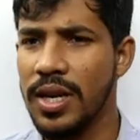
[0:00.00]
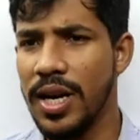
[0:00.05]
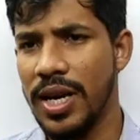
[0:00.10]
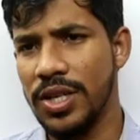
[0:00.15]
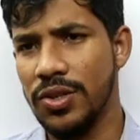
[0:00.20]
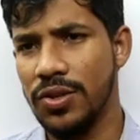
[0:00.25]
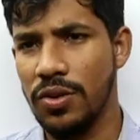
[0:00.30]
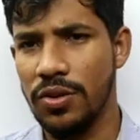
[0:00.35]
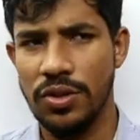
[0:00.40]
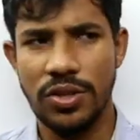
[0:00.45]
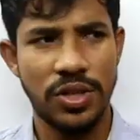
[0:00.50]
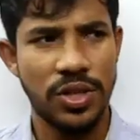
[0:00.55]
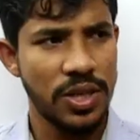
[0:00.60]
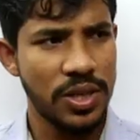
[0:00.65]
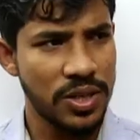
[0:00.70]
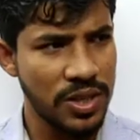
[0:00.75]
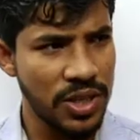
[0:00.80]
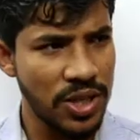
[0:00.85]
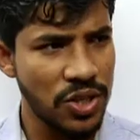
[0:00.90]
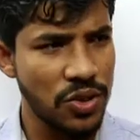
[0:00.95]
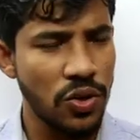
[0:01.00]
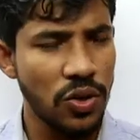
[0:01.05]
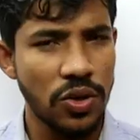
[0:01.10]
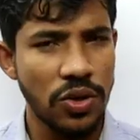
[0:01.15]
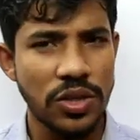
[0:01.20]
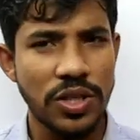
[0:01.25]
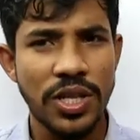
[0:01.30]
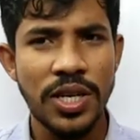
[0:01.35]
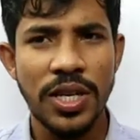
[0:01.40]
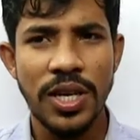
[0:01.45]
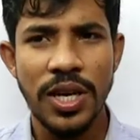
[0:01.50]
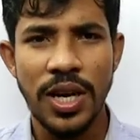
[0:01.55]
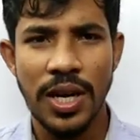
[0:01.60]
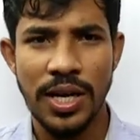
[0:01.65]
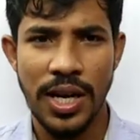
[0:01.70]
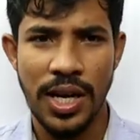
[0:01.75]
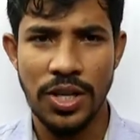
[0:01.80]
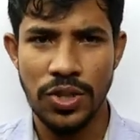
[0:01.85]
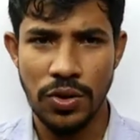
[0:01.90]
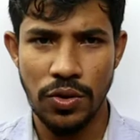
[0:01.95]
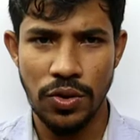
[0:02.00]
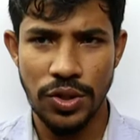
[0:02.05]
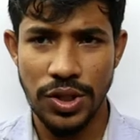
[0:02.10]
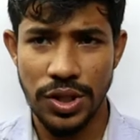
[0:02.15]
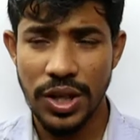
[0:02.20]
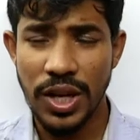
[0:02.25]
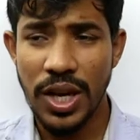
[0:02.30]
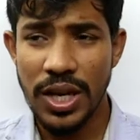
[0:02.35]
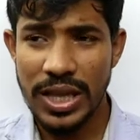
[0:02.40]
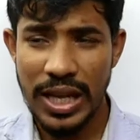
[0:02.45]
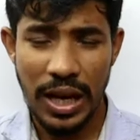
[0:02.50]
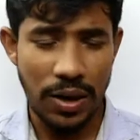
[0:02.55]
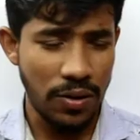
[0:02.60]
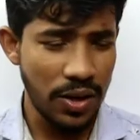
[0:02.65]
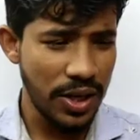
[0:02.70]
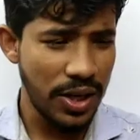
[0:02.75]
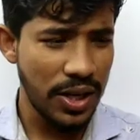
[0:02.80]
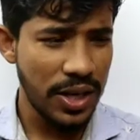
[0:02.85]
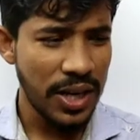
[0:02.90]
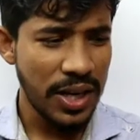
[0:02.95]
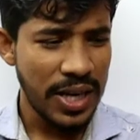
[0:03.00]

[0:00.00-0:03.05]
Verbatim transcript: ডায়াস্টোল হচ্ছে সিস্টল হচ্ছে ডায়াস্টোল হচ্ছে তাহলে